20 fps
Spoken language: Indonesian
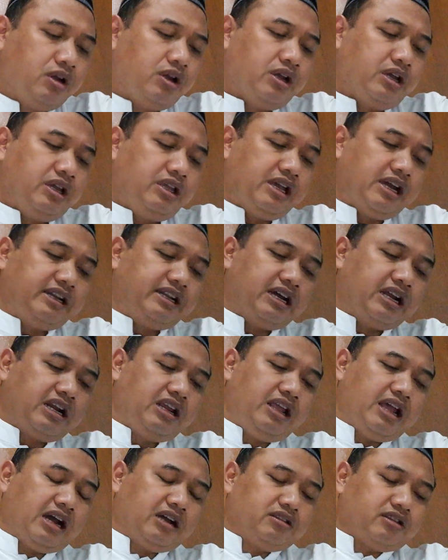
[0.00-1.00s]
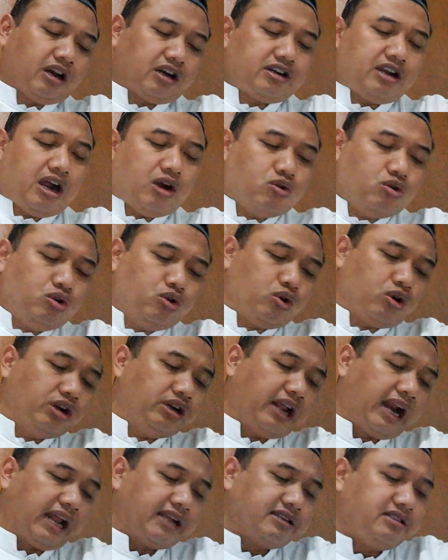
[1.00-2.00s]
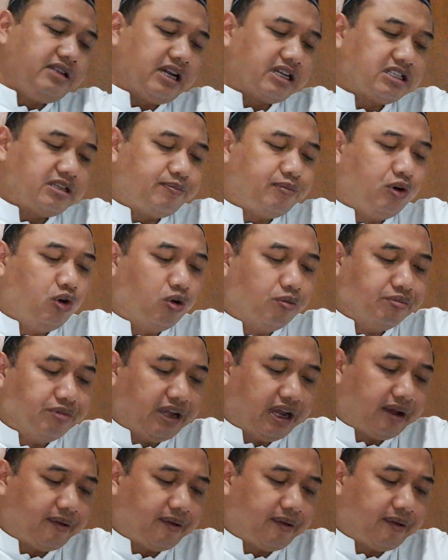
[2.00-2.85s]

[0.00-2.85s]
Ya dari yang terdahulu generasi yang sebelumnya.